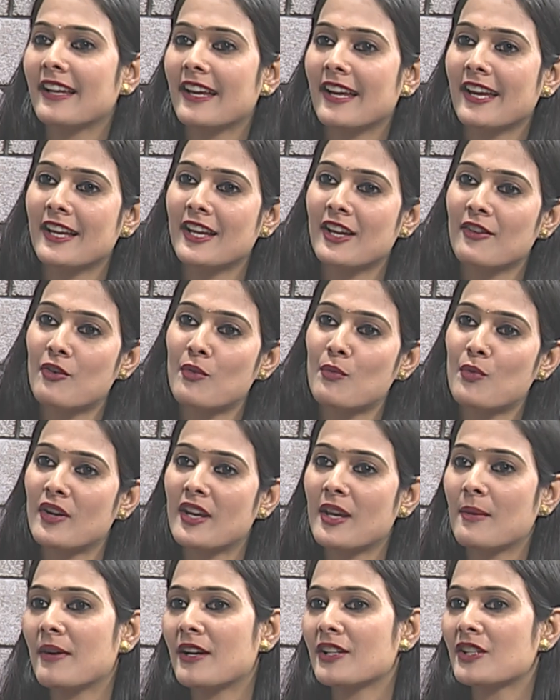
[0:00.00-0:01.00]
हैं कि वो
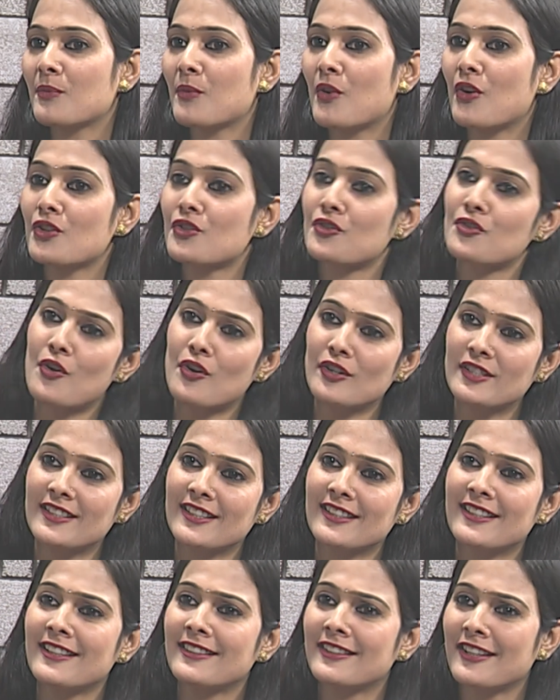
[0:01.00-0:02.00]
मुक्केबाजी बहुत शॉर्ट
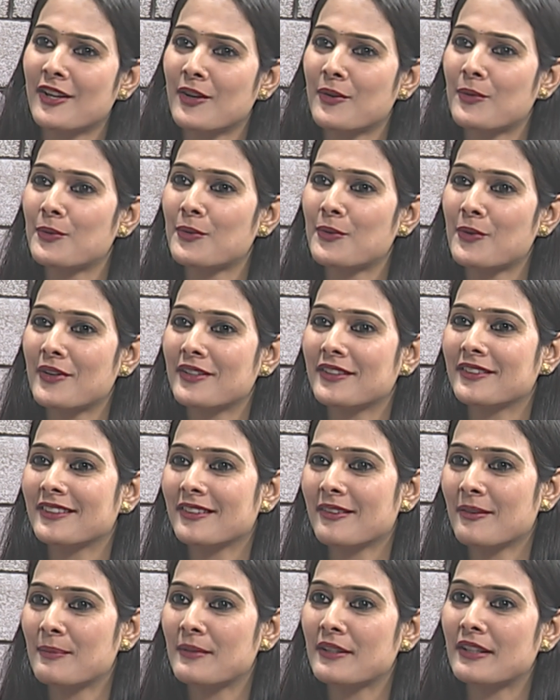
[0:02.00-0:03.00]
से देते हैं उनको
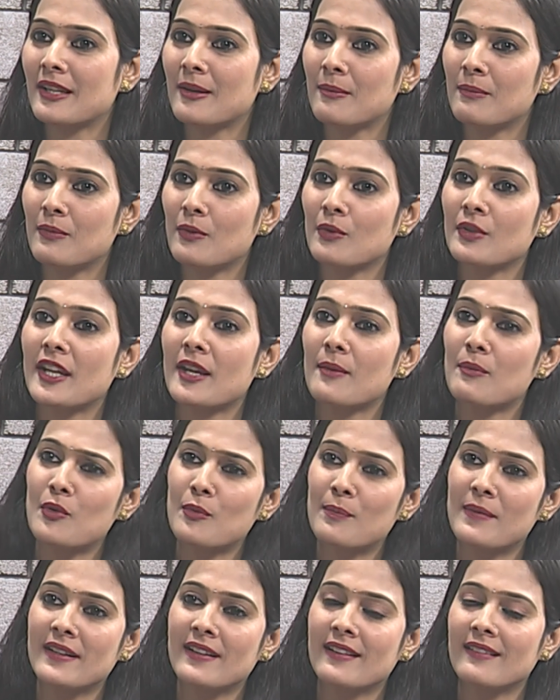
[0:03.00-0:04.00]
मतलब उनके मुंह
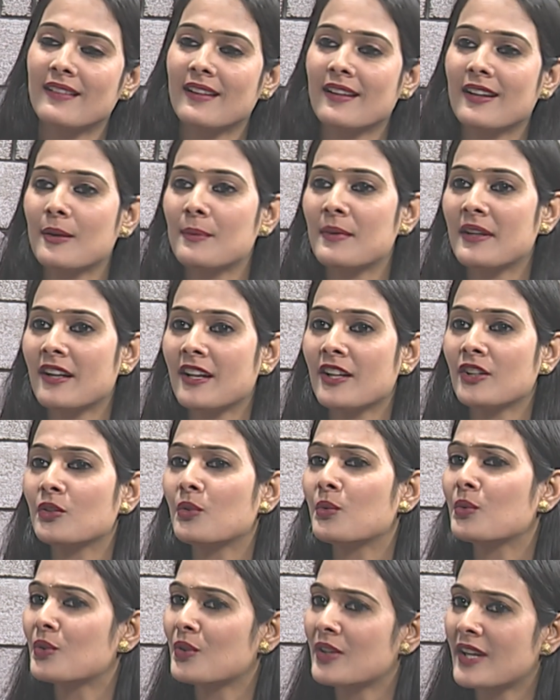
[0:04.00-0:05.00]
पे देते हैं कभी कहीं तो
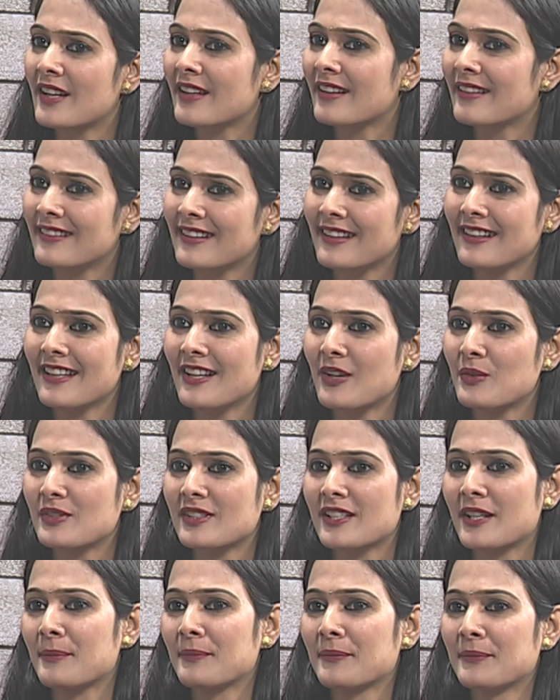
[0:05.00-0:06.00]
उनको क्या लगती नहीं है उस
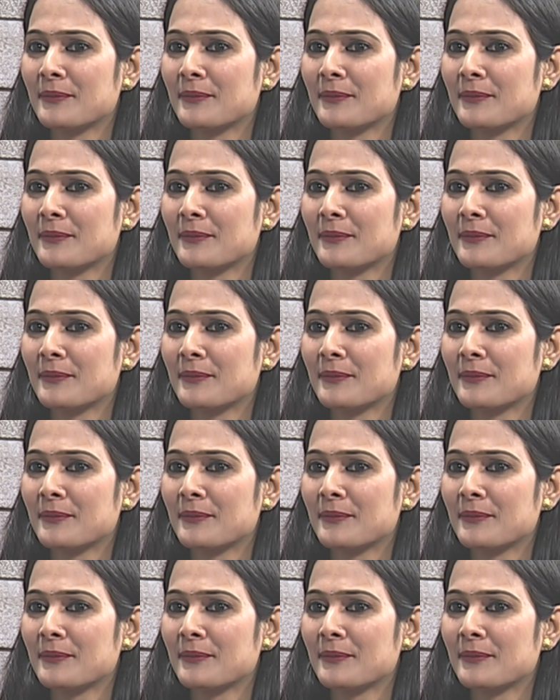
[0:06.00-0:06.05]
टाइम